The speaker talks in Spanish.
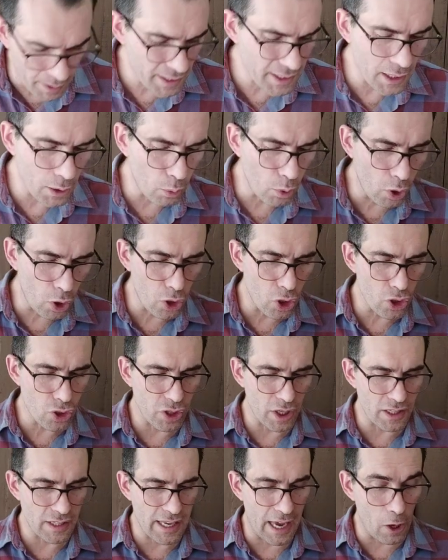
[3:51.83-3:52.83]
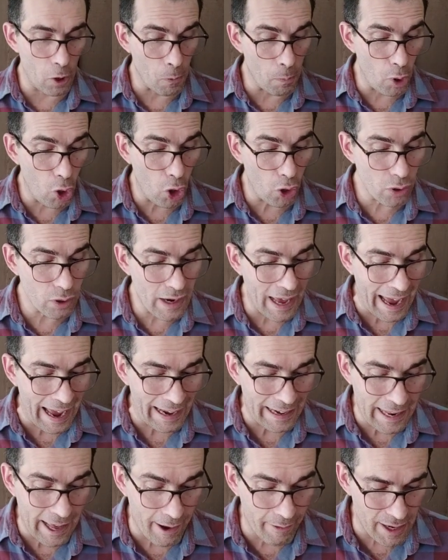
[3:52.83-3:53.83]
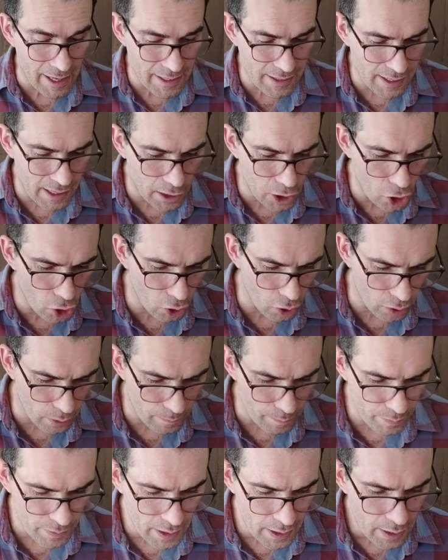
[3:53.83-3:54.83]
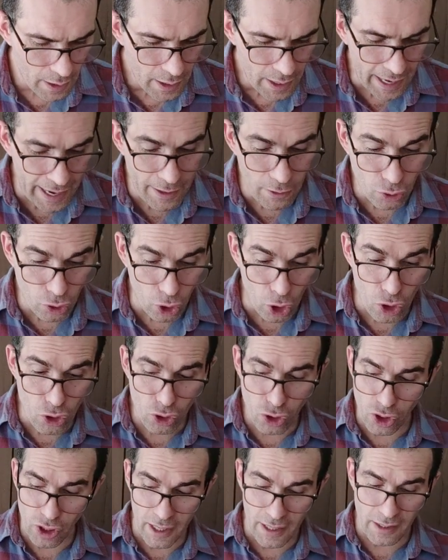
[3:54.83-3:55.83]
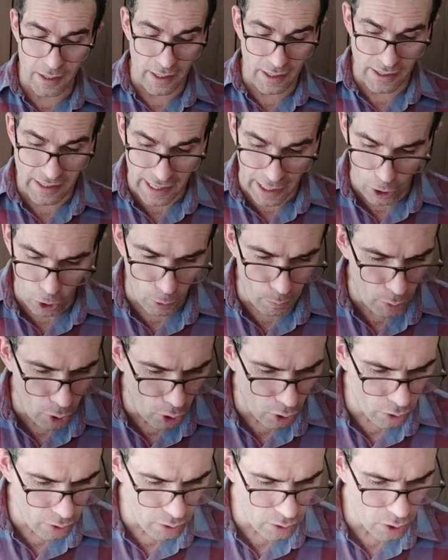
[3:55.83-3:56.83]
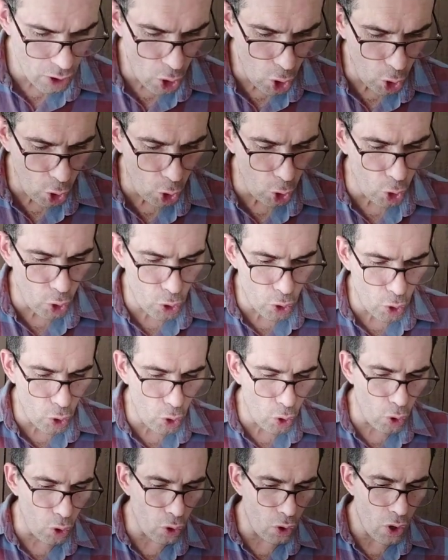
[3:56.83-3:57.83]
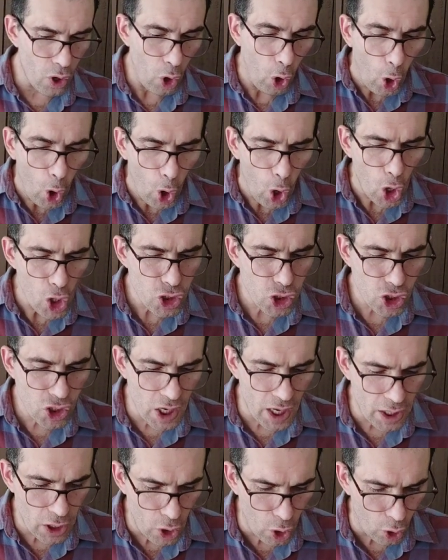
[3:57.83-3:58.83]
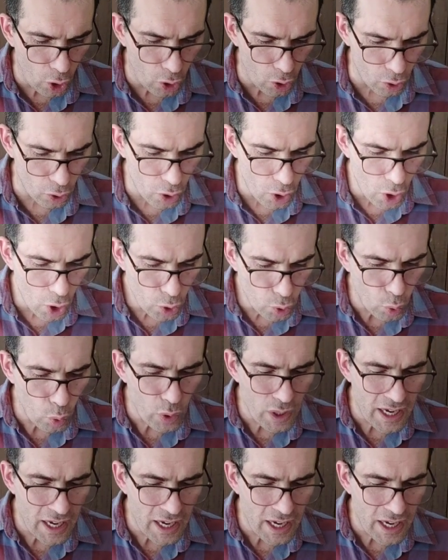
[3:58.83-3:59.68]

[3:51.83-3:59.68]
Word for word: Versículo 12. Salomón alaba al Señor. Entonces Salomón oró, oh Señor, tú